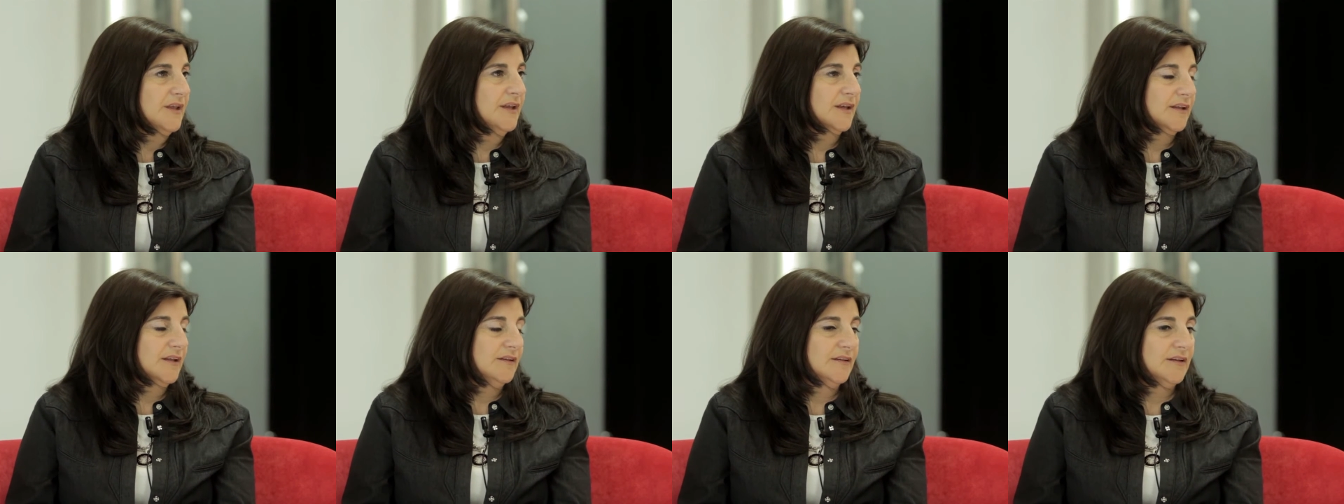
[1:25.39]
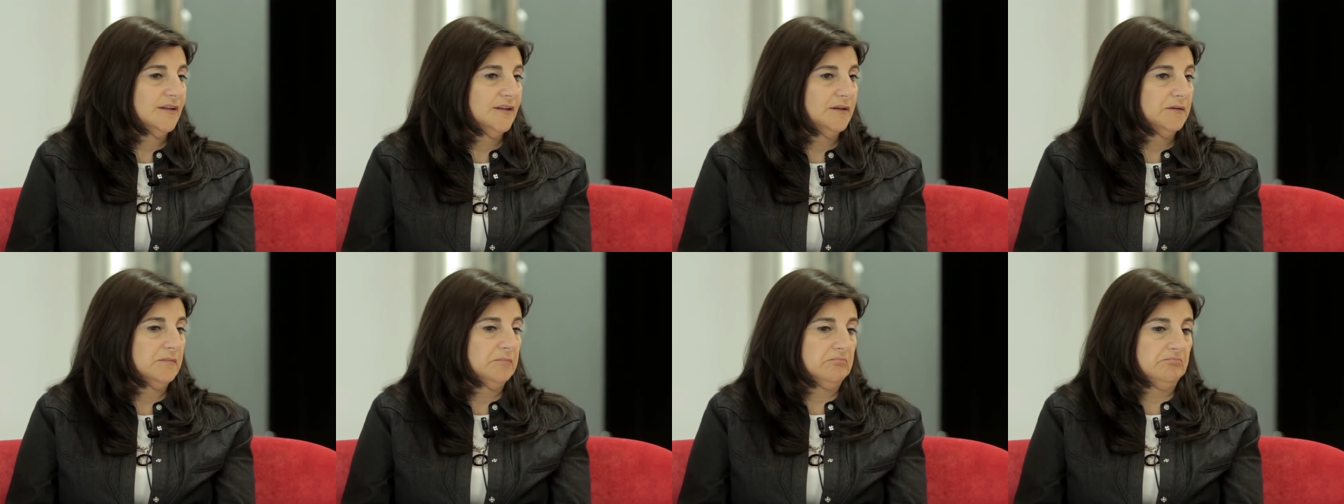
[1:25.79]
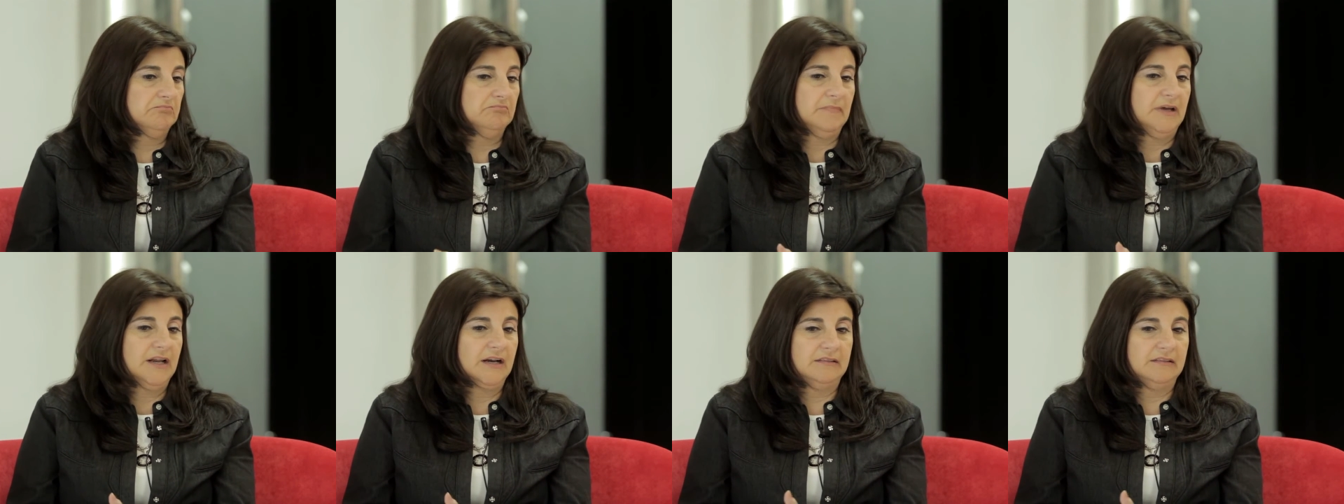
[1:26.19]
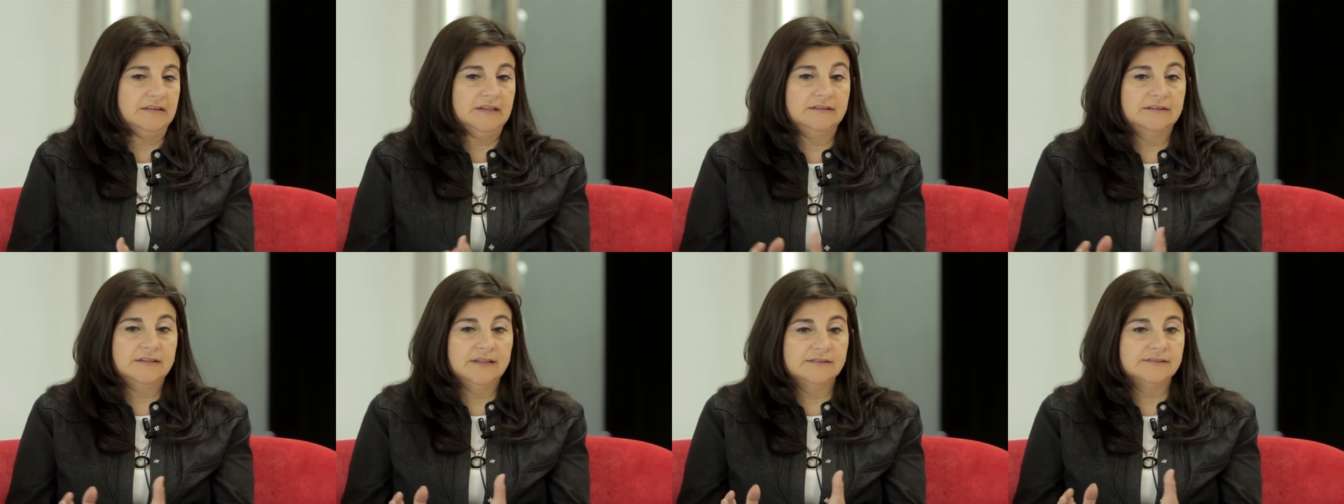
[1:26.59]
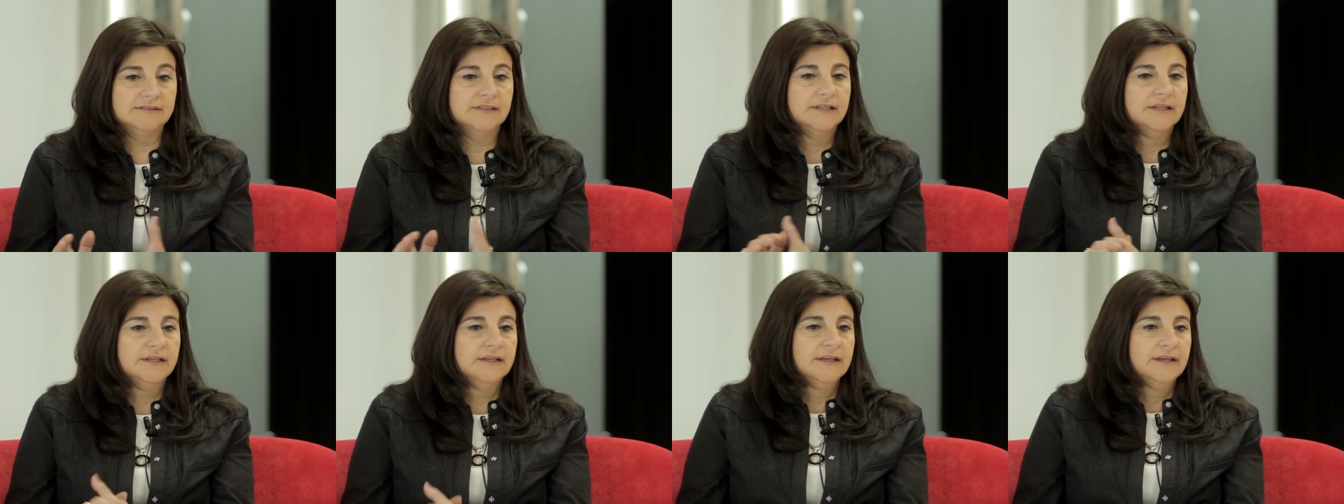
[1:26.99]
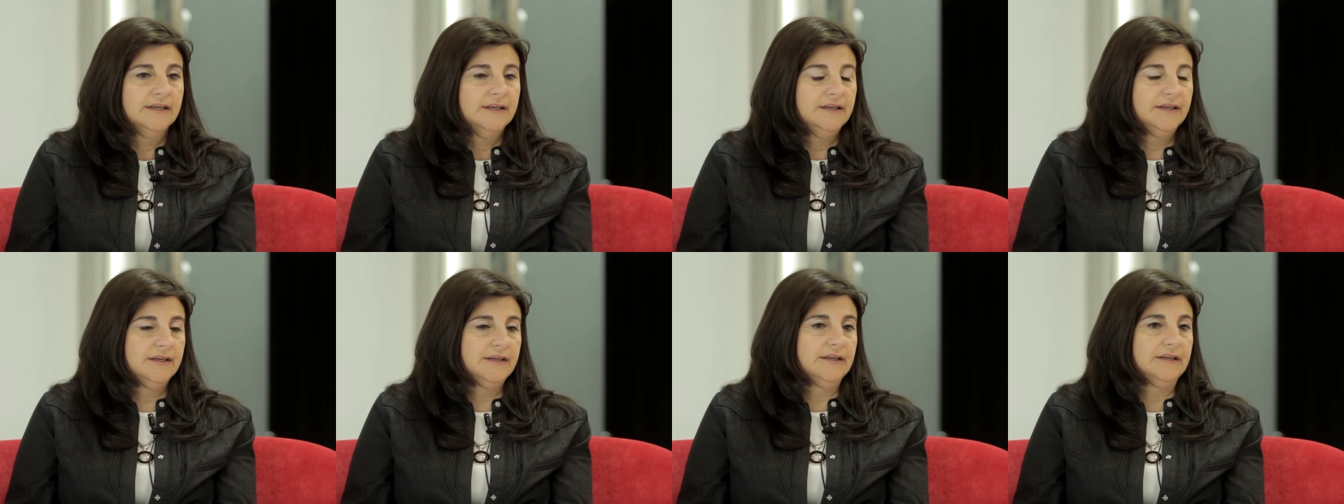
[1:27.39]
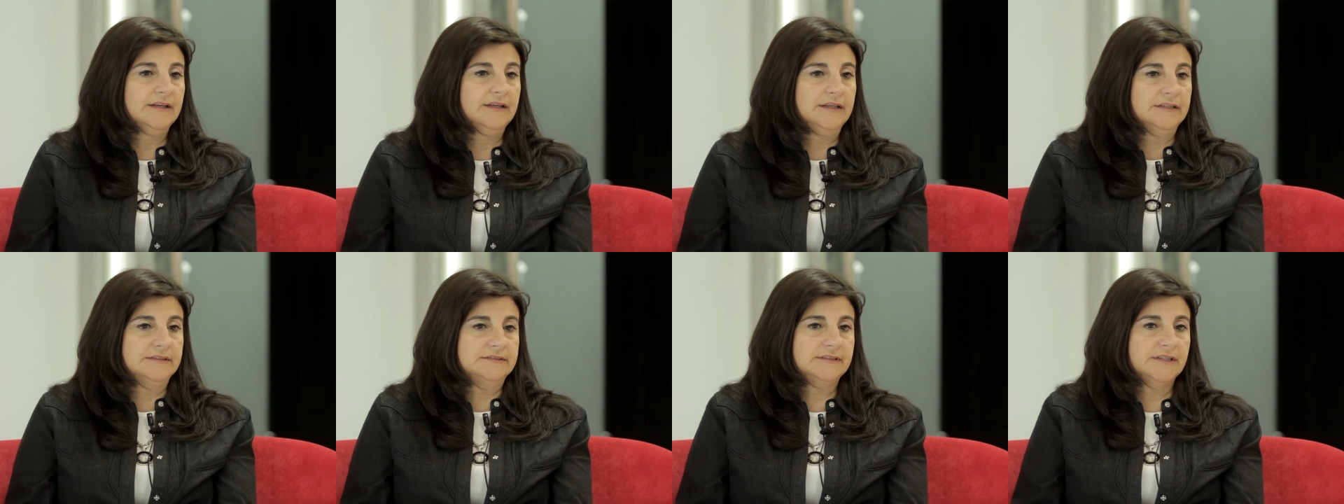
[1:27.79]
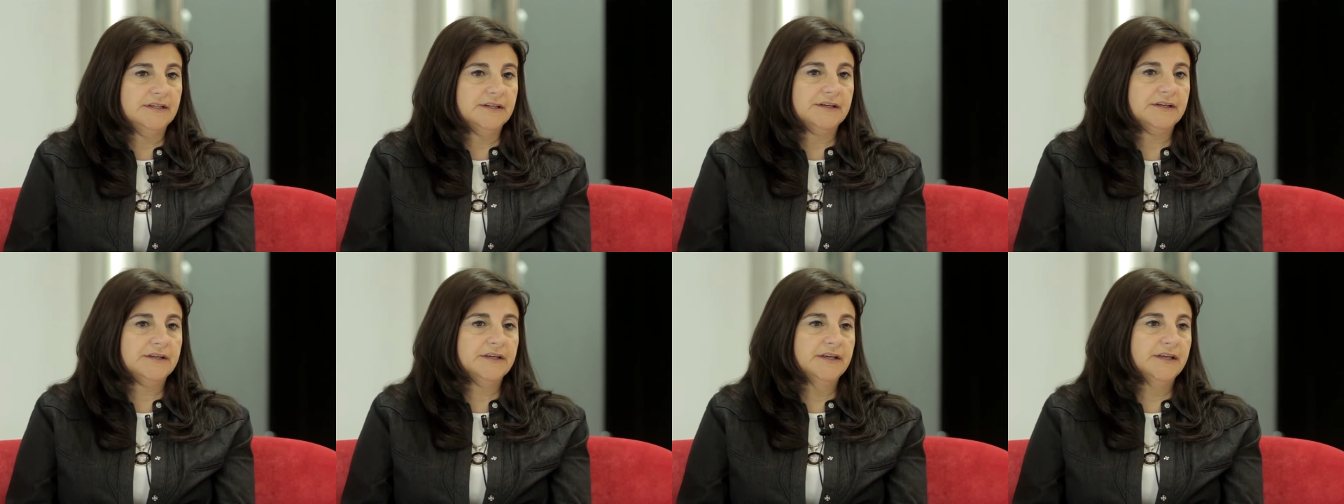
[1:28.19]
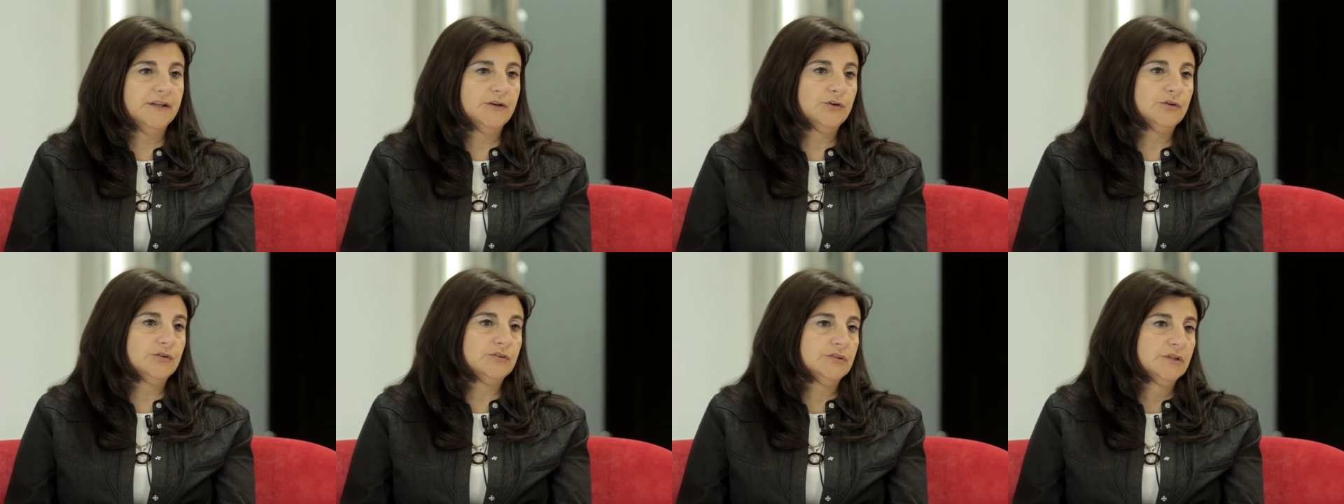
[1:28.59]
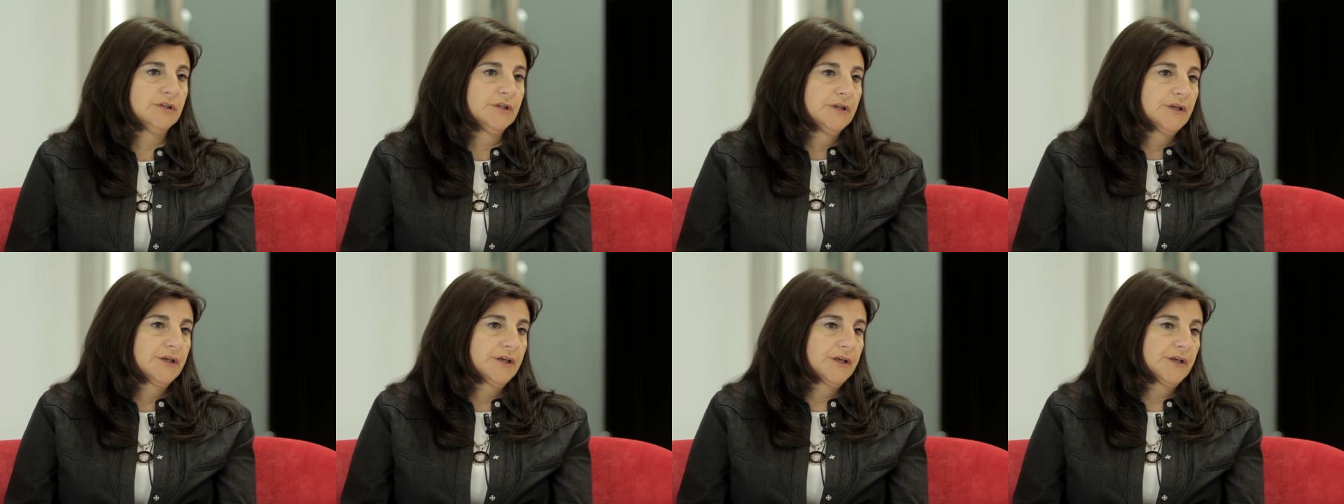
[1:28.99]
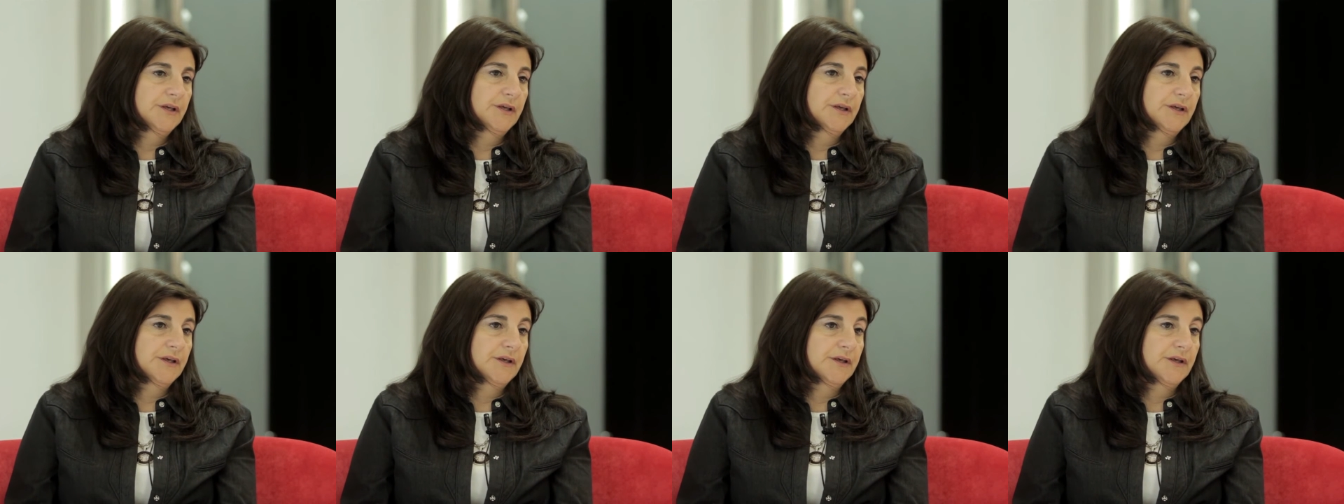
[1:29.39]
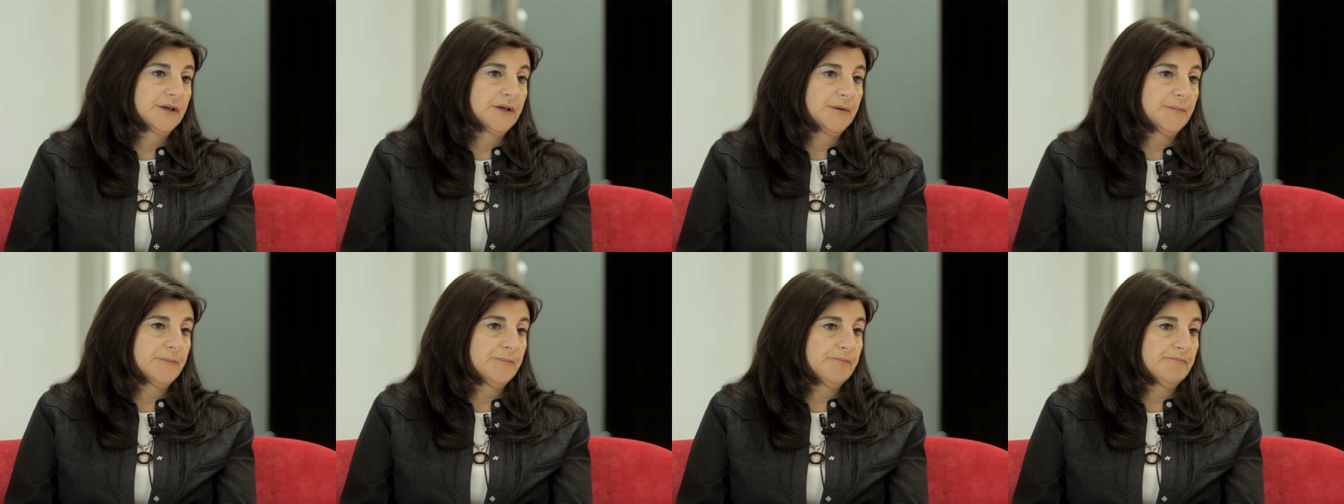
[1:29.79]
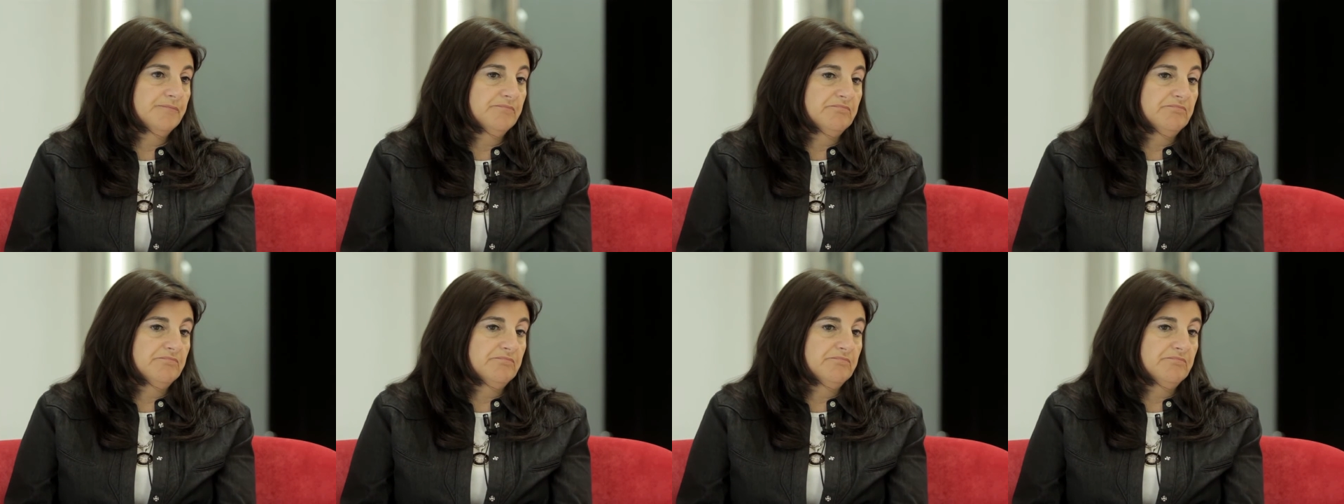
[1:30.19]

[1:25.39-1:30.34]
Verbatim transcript: este, artistas eh, extranjeros em,